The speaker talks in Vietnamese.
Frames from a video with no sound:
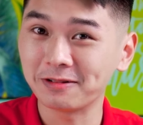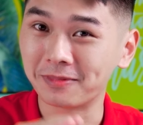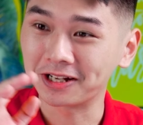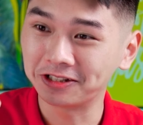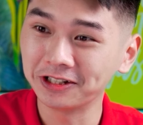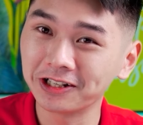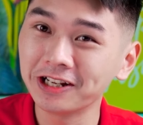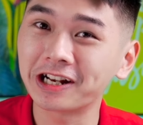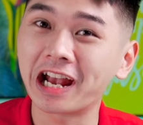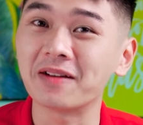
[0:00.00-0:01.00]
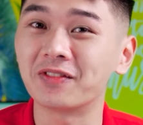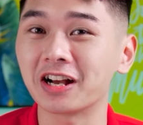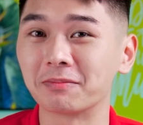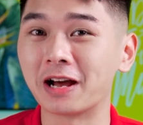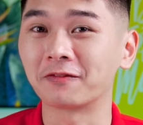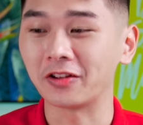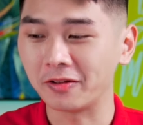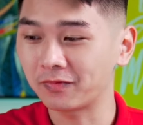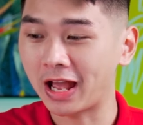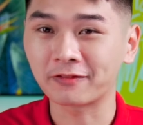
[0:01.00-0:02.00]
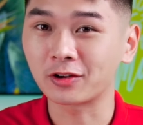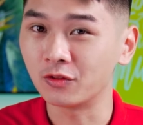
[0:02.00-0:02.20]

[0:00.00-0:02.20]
mà chưa đi kèm với cả bàn phím type